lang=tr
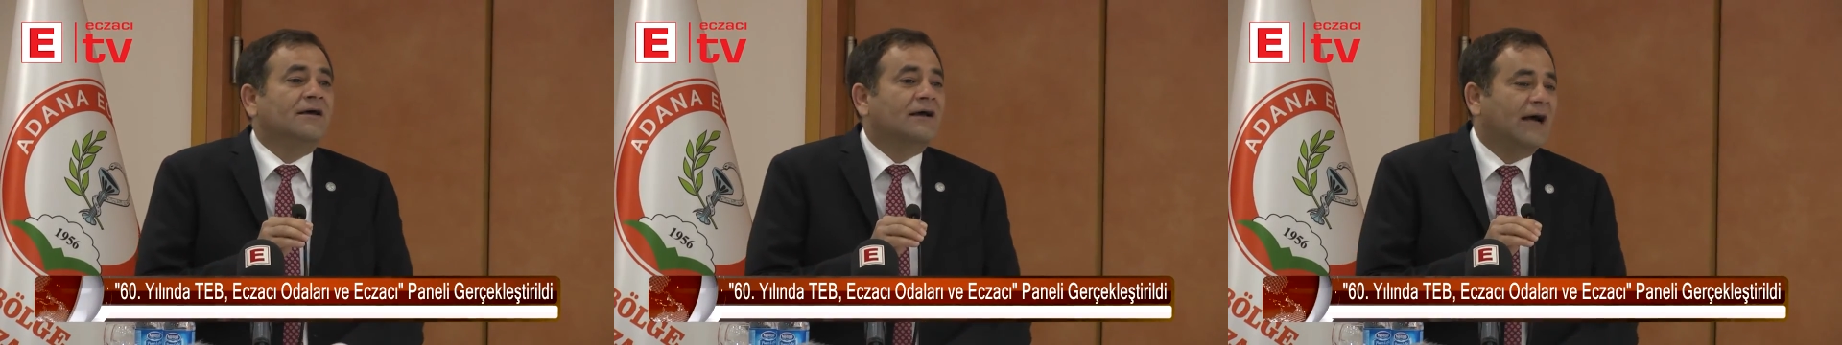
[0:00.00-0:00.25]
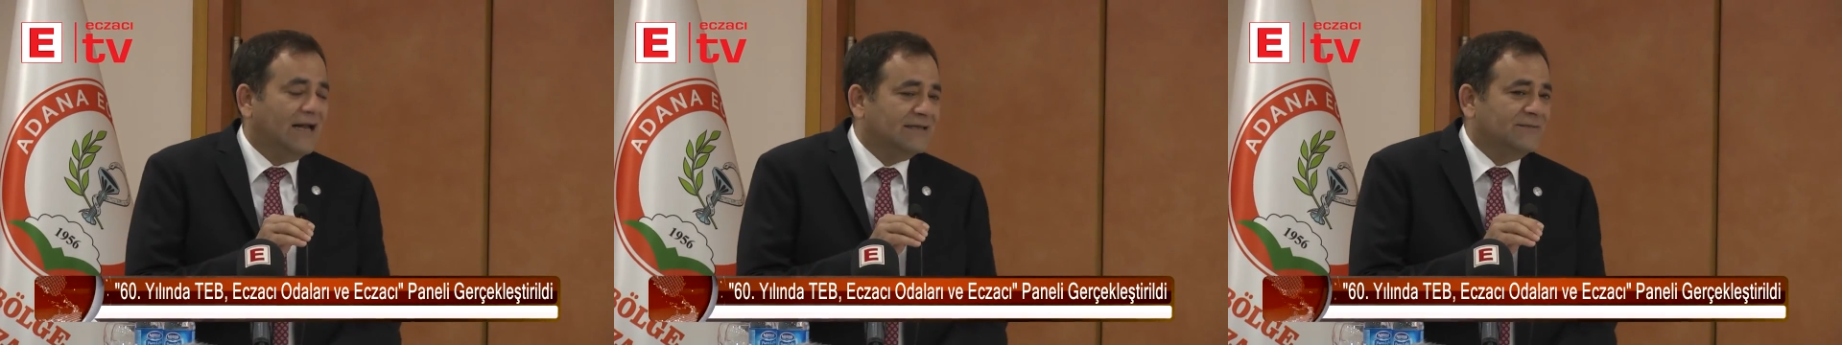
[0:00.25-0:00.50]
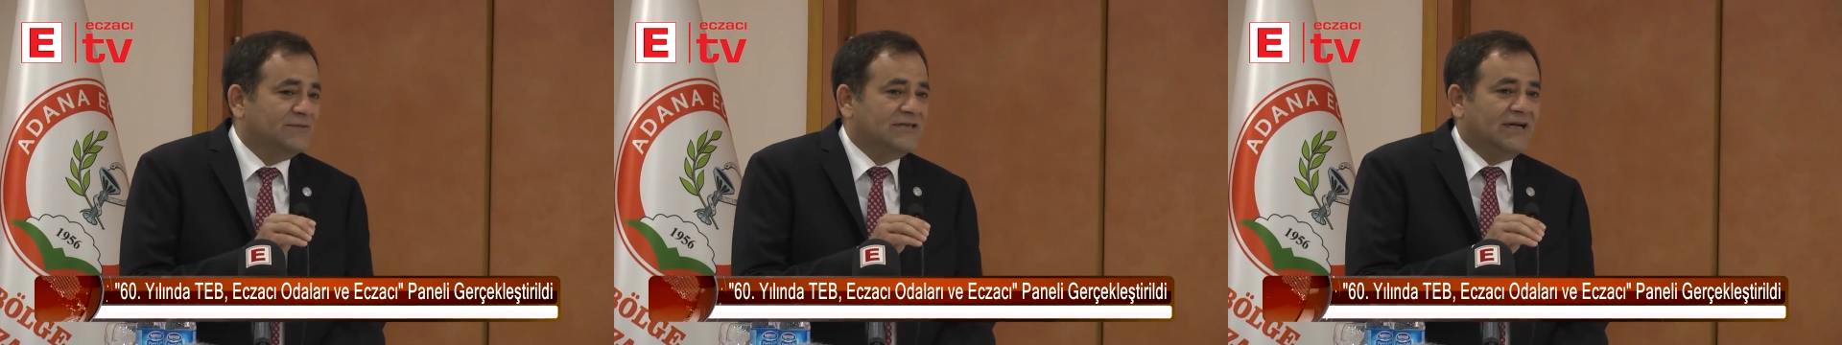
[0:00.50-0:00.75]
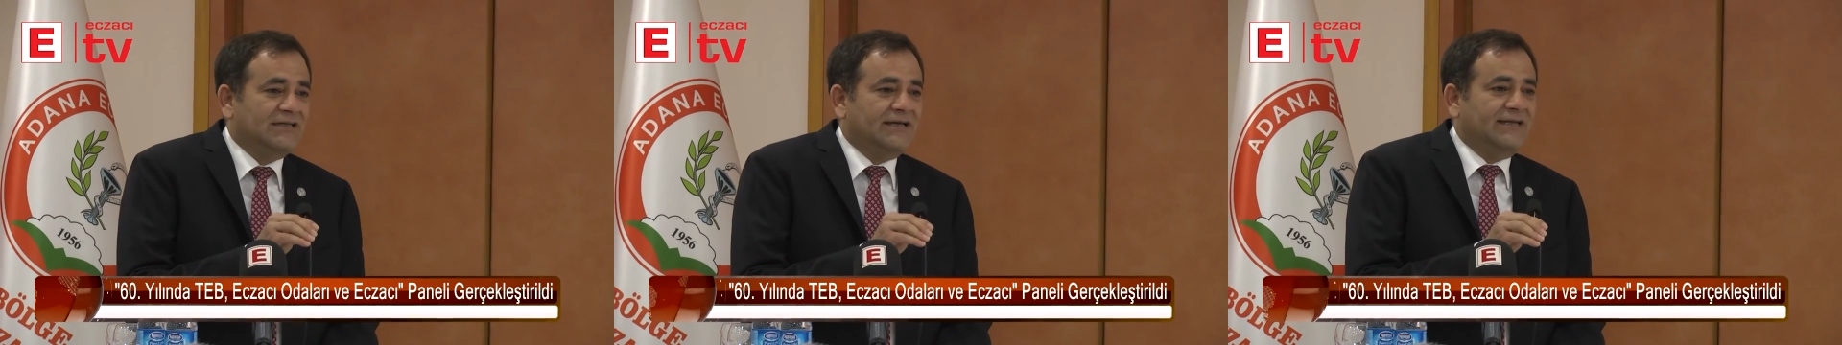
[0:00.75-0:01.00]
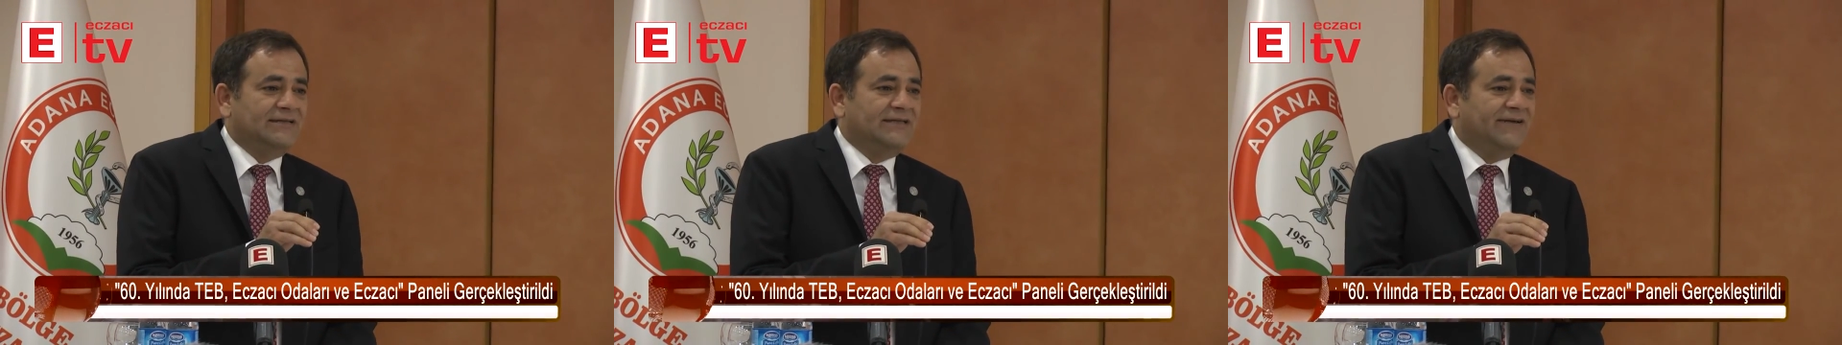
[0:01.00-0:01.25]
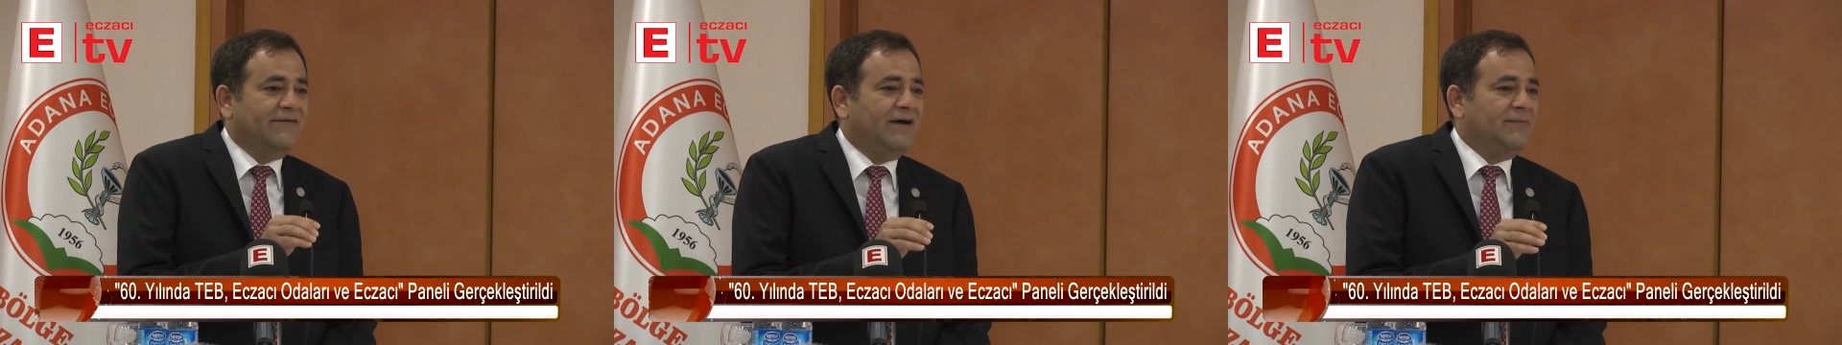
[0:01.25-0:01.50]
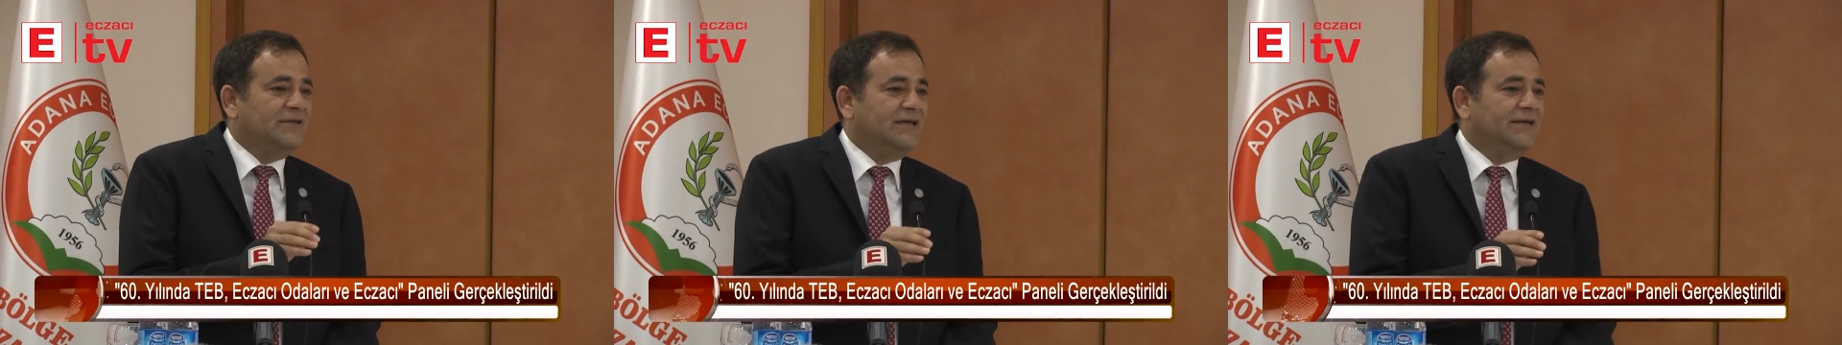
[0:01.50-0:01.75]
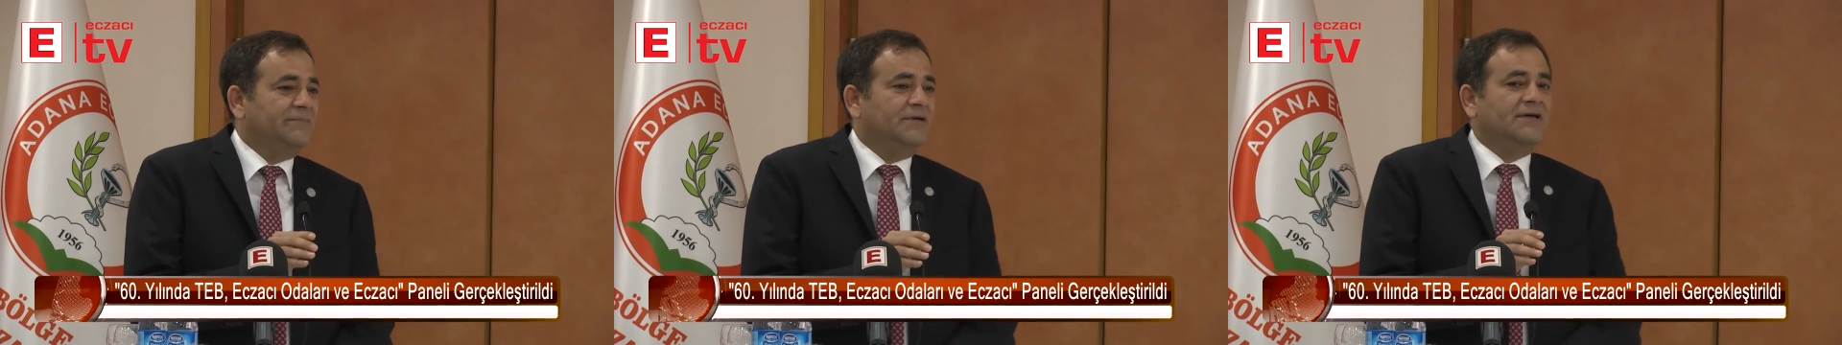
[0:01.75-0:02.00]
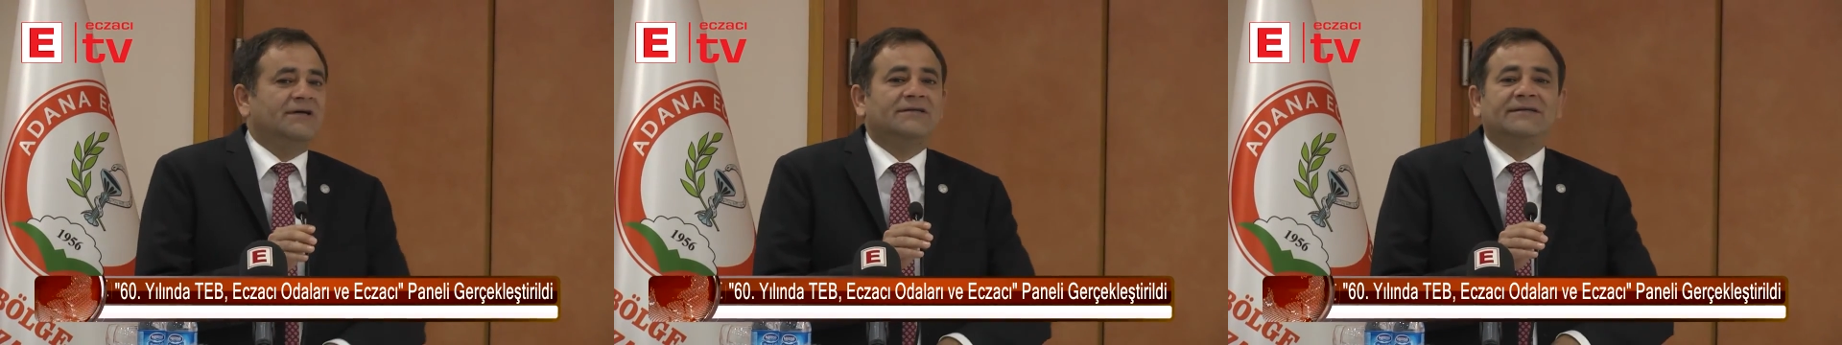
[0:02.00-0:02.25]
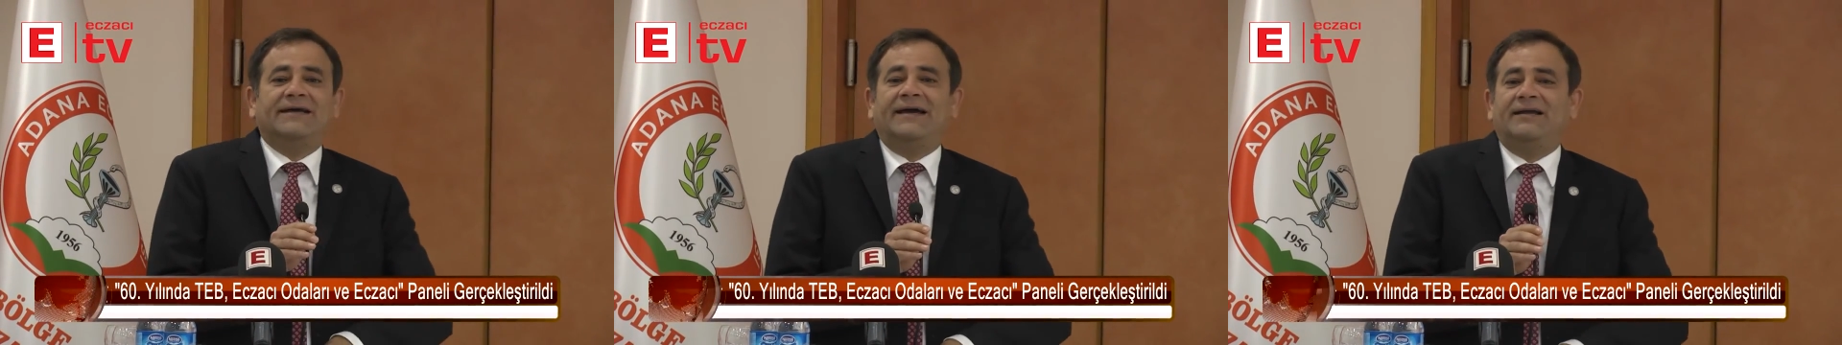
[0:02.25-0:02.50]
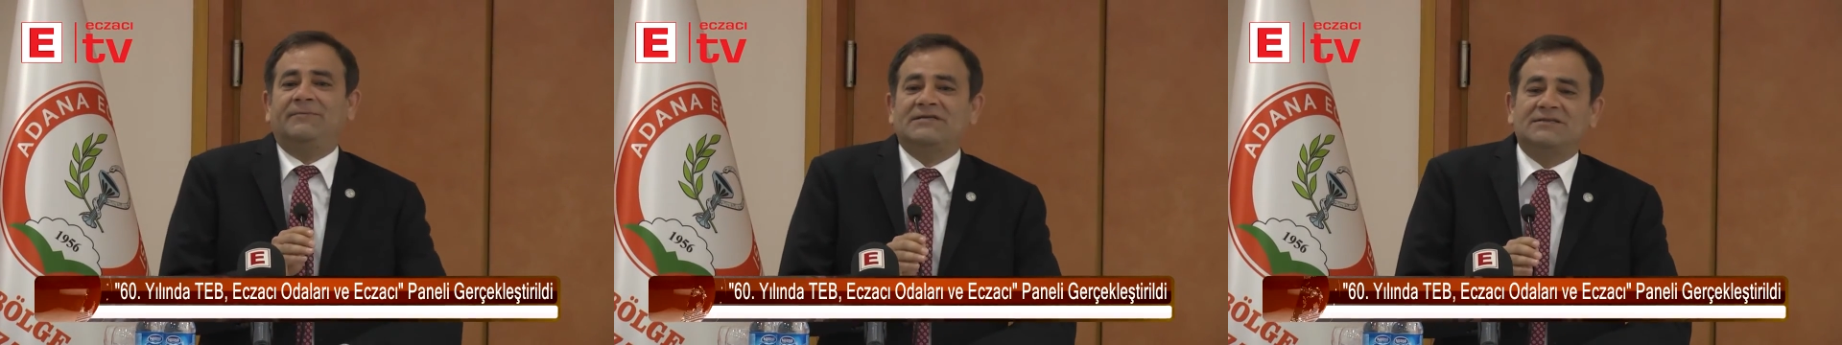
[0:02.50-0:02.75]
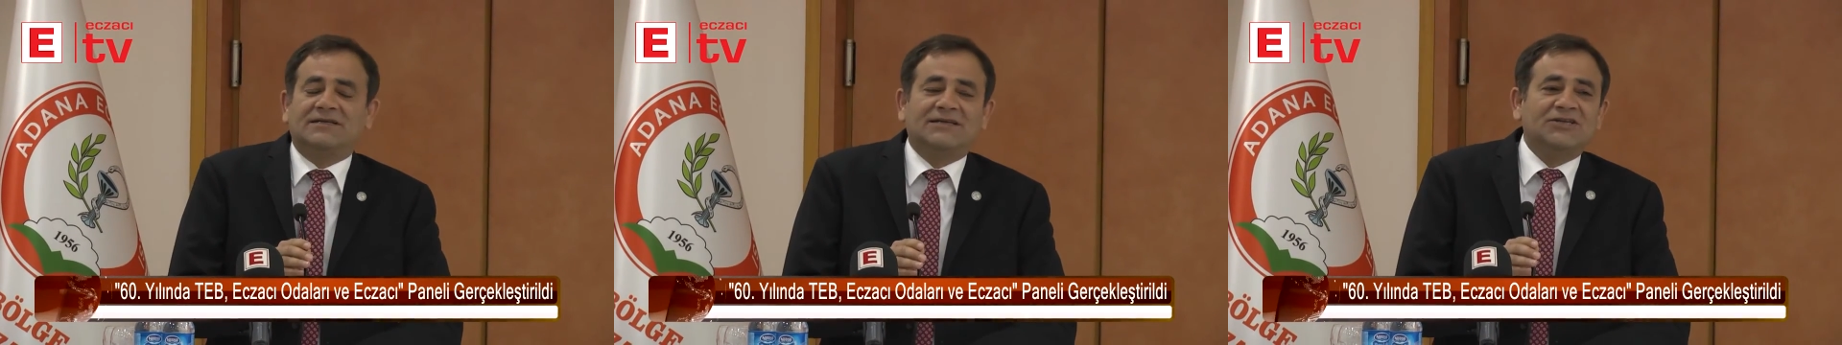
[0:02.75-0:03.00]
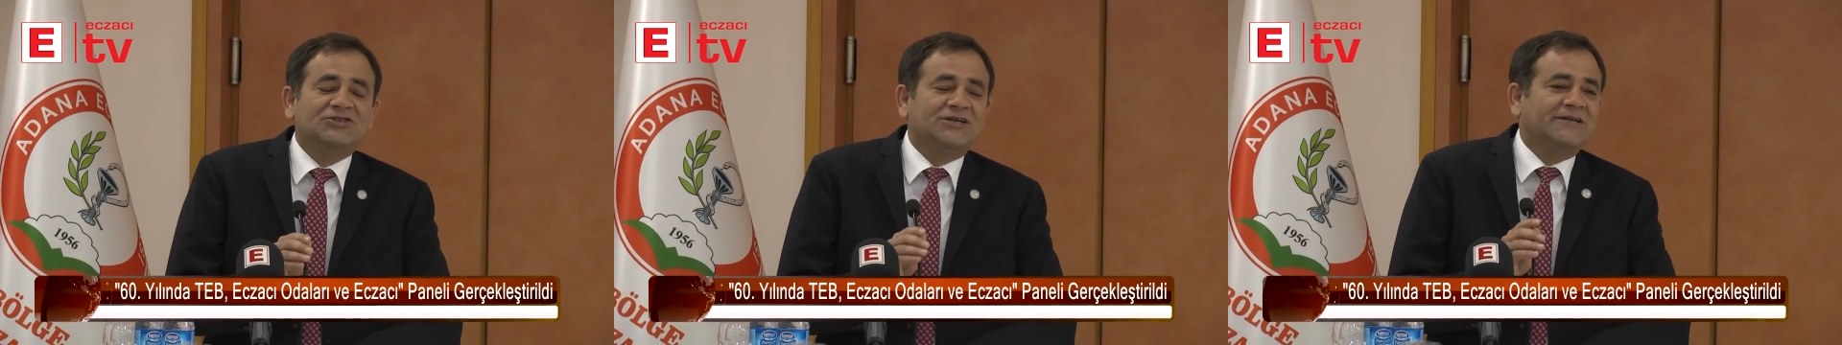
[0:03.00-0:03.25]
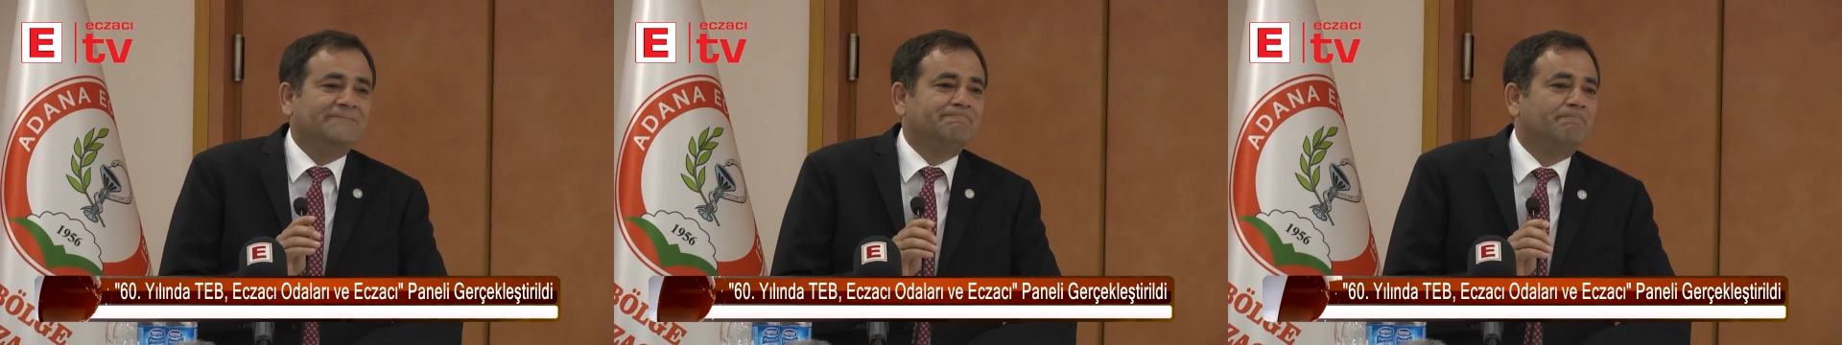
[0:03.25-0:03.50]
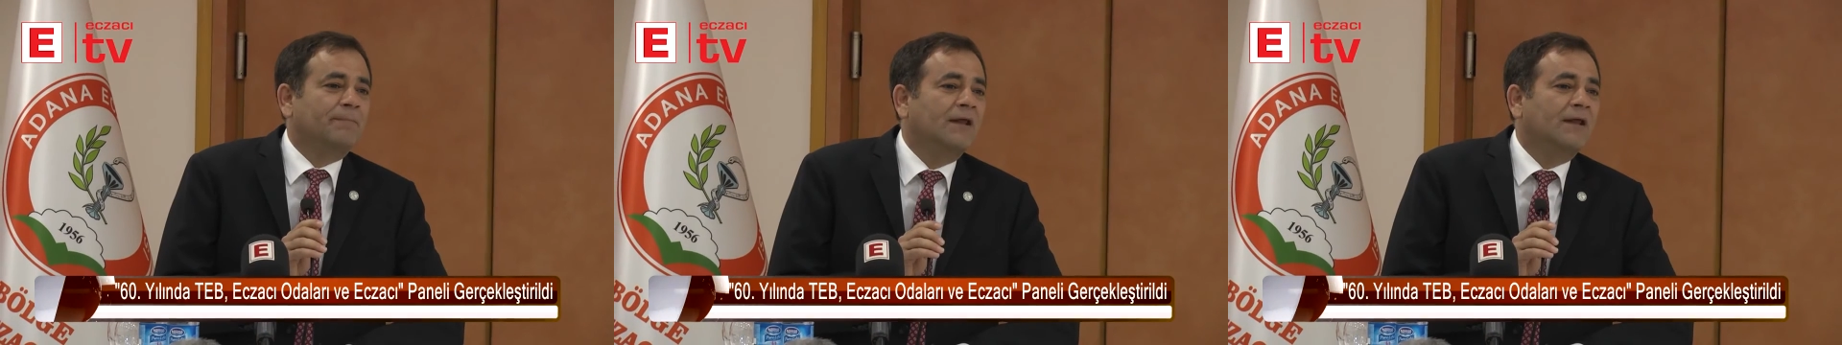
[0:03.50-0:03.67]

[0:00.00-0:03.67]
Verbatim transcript: Kaldığımız yerden devam edeyim. Eh, değerli meslektaşlarım,